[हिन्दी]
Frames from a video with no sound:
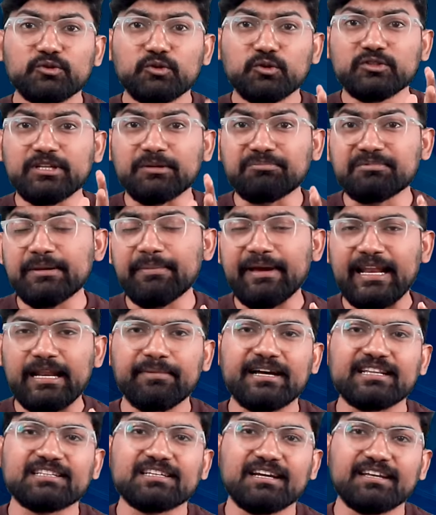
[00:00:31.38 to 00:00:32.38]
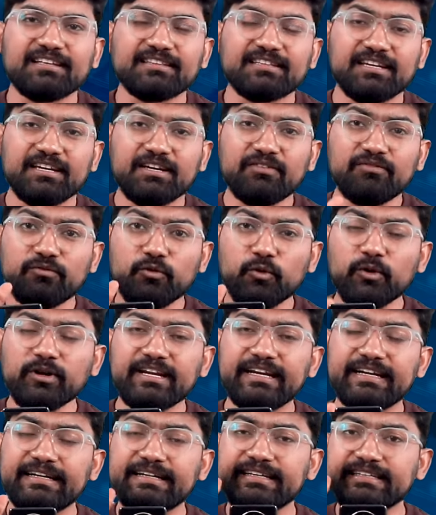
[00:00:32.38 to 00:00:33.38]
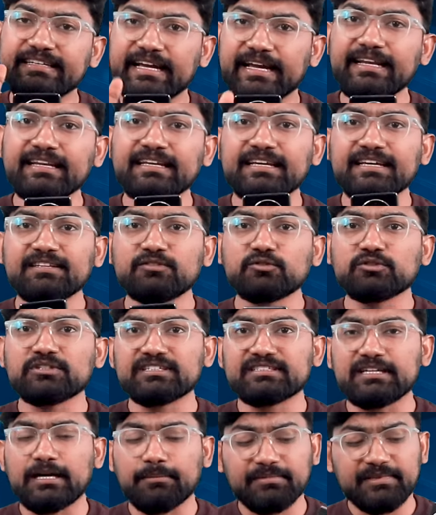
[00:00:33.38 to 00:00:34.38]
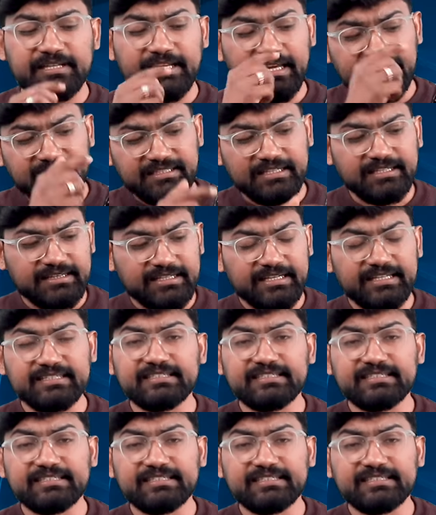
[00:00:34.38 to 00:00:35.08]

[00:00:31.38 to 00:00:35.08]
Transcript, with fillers: तो सबसे पहले बात कर लेते हैं फ़ोन की डिज़ाइन की तो जैसा आप देख सकते हैं